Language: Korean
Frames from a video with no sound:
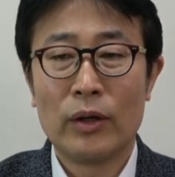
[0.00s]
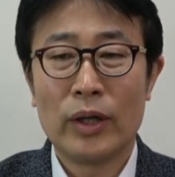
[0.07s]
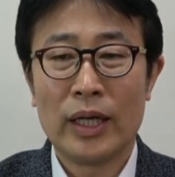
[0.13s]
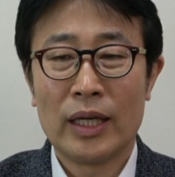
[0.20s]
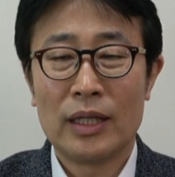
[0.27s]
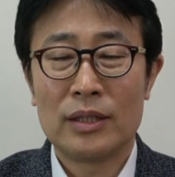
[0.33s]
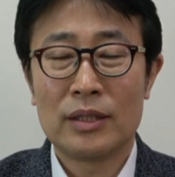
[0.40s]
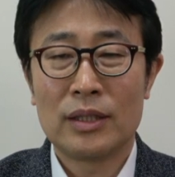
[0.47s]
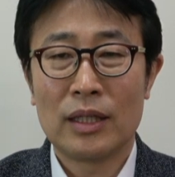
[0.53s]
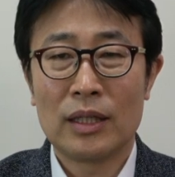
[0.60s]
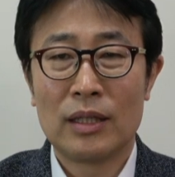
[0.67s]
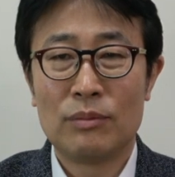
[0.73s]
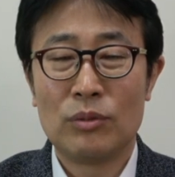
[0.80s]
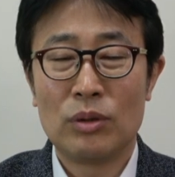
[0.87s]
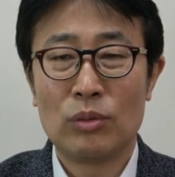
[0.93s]
예전에
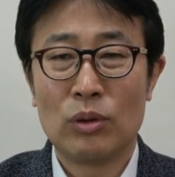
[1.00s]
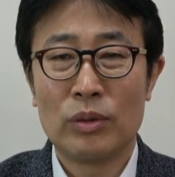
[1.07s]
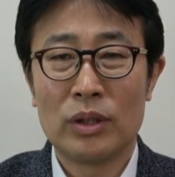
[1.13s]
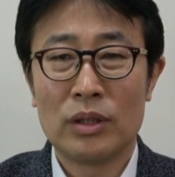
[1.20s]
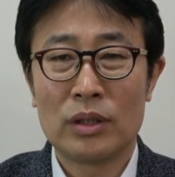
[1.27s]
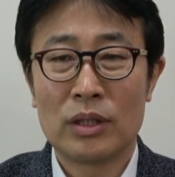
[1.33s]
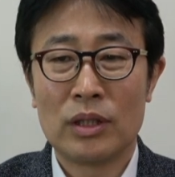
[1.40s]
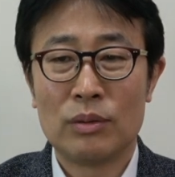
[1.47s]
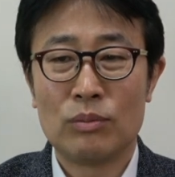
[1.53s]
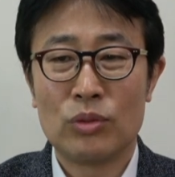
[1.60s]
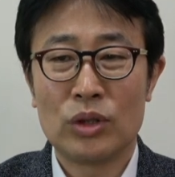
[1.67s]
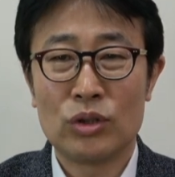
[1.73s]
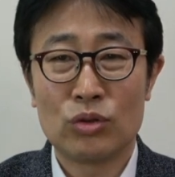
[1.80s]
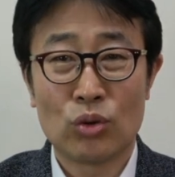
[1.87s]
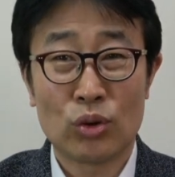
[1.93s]
건물 보면은
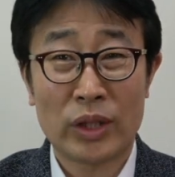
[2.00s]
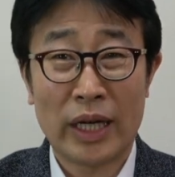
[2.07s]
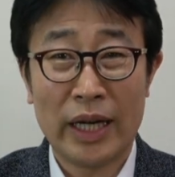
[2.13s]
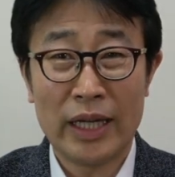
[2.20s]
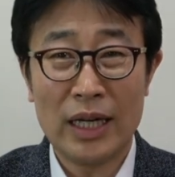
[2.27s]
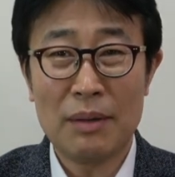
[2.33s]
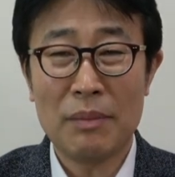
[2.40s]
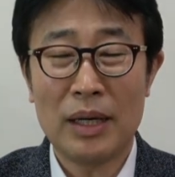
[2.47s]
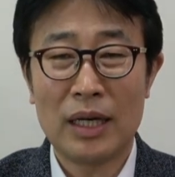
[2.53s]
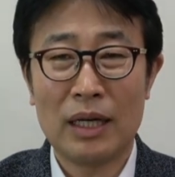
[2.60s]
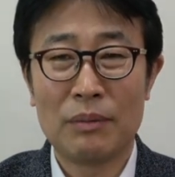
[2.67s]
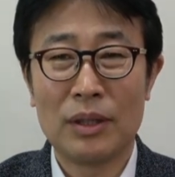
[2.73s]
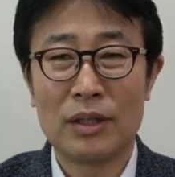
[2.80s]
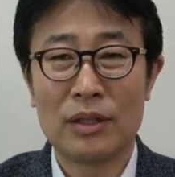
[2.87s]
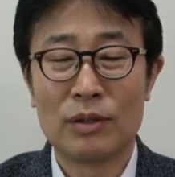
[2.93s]
건물이 주로 타일
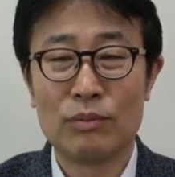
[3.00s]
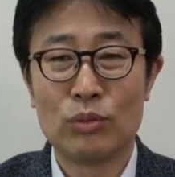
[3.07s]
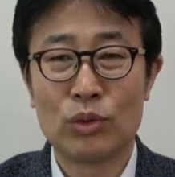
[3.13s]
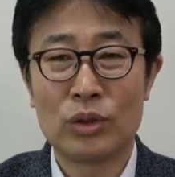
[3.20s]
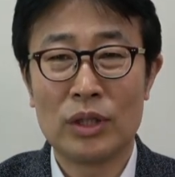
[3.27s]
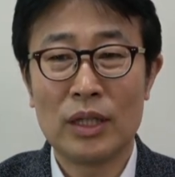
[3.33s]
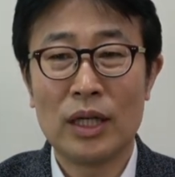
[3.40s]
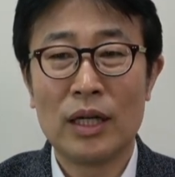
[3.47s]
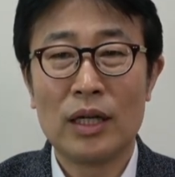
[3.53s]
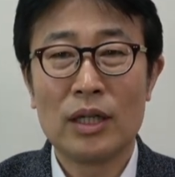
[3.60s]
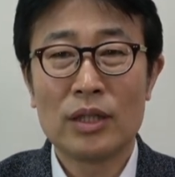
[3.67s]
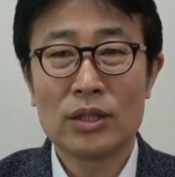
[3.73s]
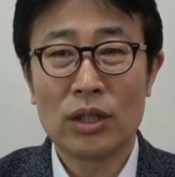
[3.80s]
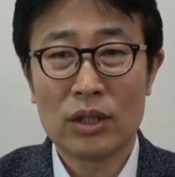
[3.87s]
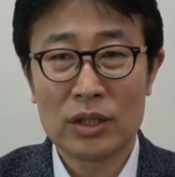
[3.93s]
마감의 건물을
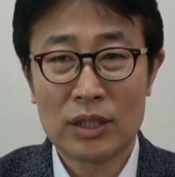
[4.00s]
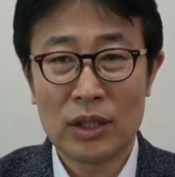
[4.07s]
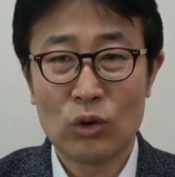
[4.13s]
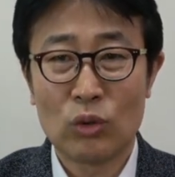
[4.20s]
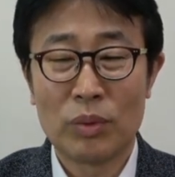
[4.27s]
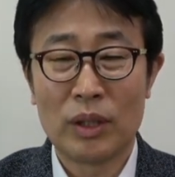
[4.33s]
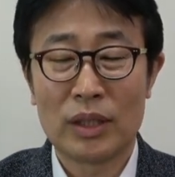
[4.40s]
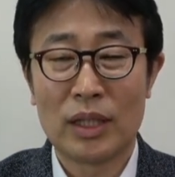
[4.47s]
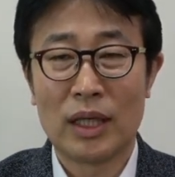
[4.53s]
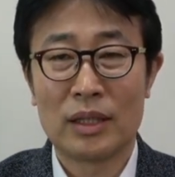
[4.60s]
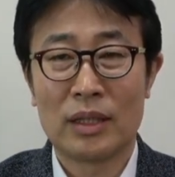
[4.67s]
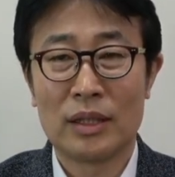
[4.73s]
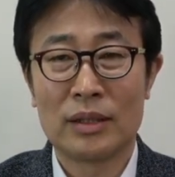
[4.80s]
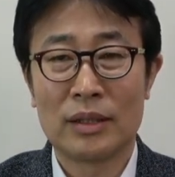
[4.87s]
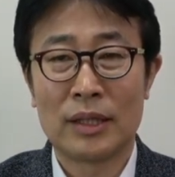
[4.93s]
석재로
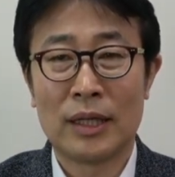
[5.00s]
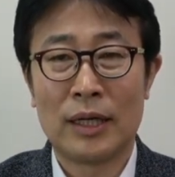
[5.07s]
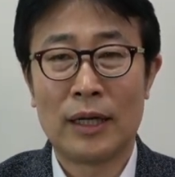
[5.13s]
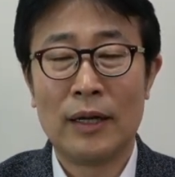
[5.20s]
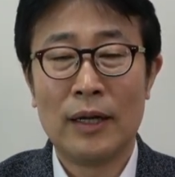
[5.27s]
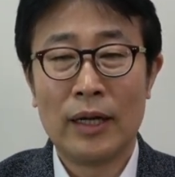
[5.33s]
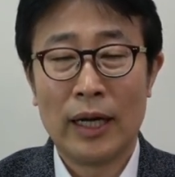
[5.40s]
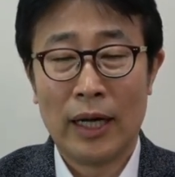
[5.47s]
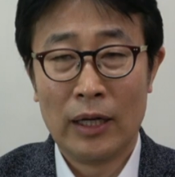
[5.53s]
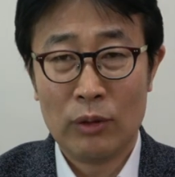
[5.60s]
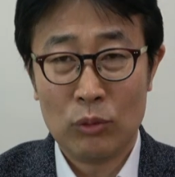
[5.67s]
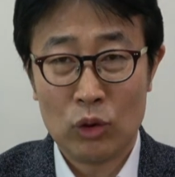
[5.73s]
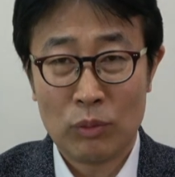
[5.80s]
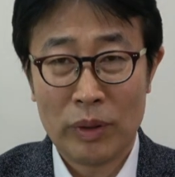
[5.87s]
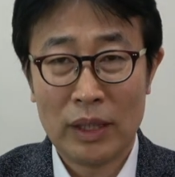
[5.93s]
변경한다든가
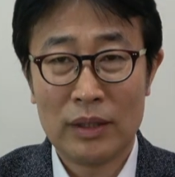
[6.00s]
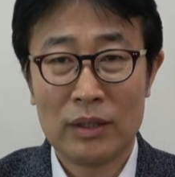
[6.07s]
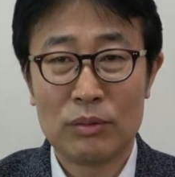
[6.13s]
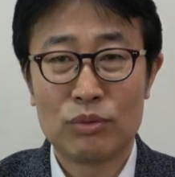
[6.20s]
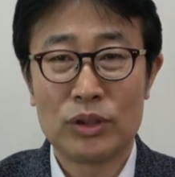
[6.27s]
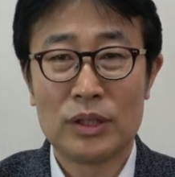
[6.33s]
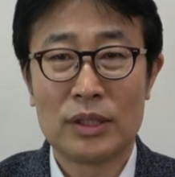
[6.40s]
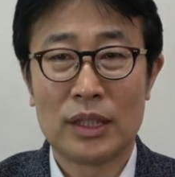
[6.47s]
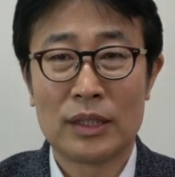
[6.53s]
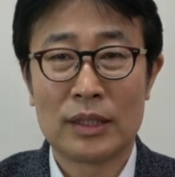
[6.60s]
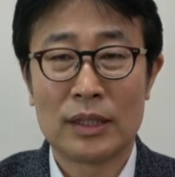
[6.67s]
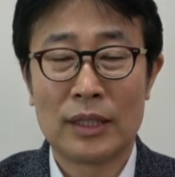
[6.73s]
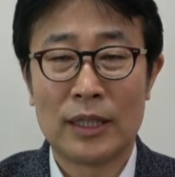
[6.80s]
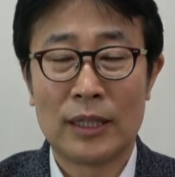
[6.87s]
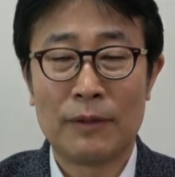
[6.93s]
알루미늄 패널을
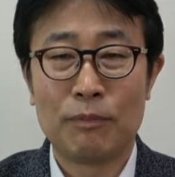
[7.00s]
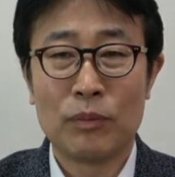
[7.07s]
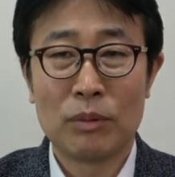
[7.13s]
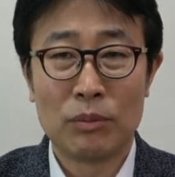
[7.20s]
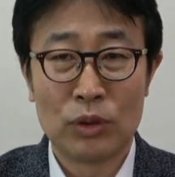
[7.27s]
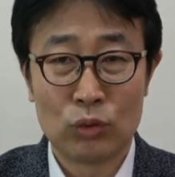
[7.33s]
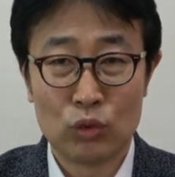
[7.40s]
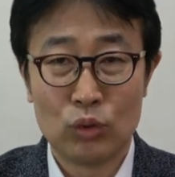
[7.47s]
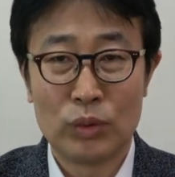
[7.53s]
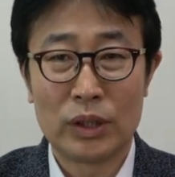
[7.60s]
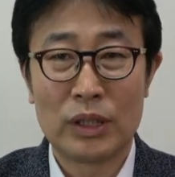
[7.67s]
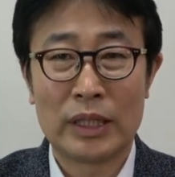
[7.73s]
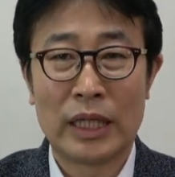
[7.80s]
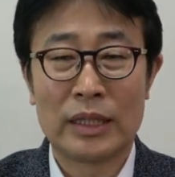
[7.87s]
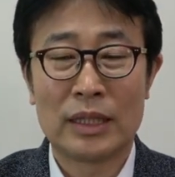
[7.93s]
붙인다든가 뭐
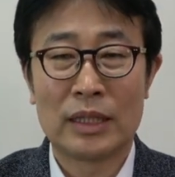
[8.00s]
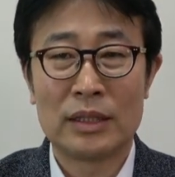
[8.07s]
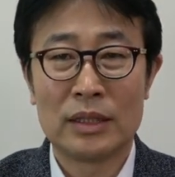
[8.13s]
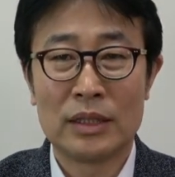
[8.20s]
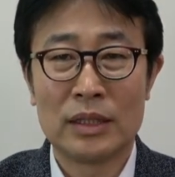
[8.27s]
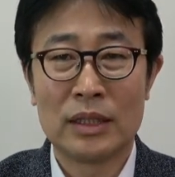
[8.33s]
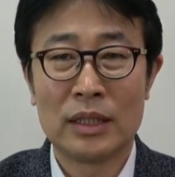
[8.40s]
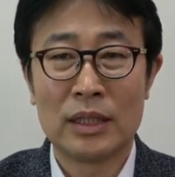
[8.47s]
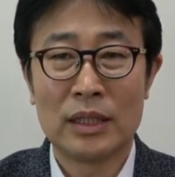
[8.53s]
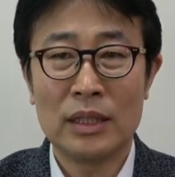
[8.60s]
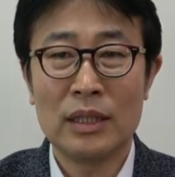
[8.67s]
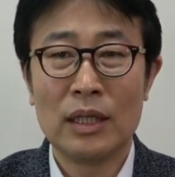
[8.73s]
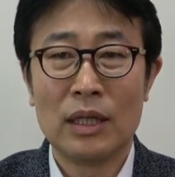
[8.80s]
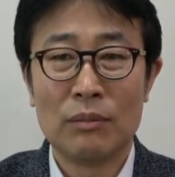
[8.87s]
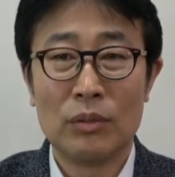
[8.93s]
루버를
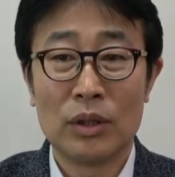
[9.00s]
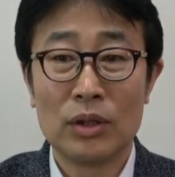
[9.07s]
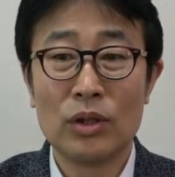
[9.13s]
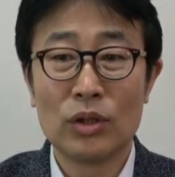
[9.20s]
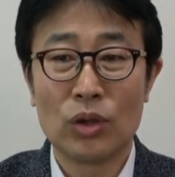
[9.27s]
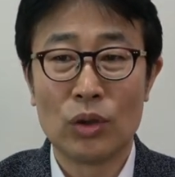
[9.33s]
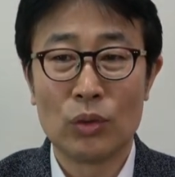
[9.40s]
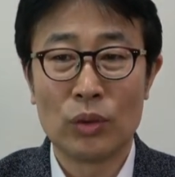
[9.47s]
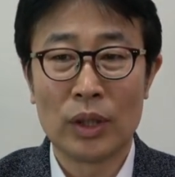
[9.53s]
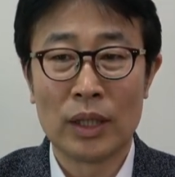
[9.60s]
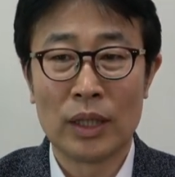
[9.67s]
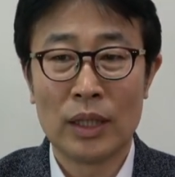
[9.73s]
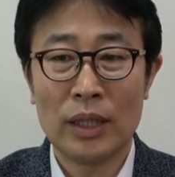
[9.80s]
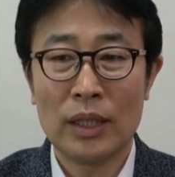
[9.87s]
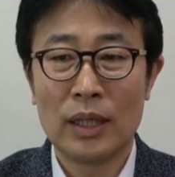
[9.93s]
단다든지 뭐 이런
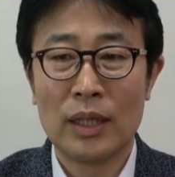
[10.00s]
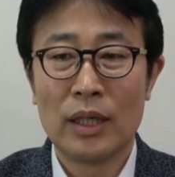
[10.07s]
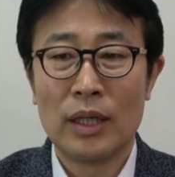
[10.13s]
경우에